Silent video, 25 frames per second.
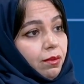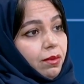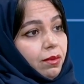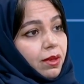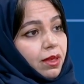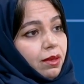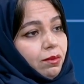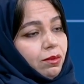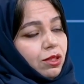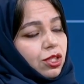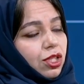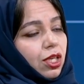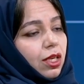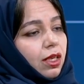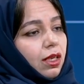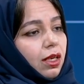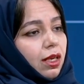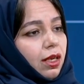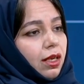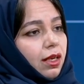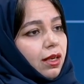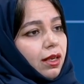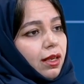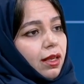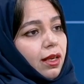
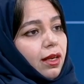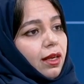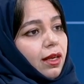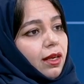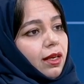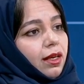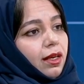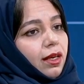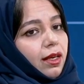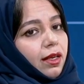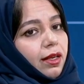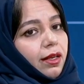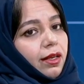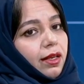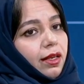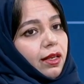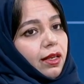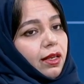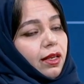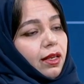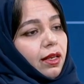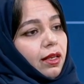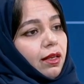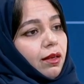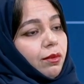بالشكل
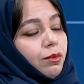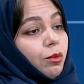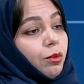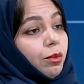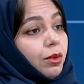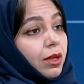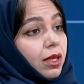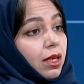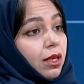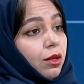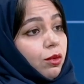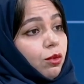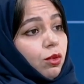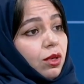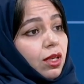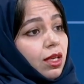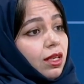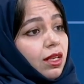الممكن ان اقول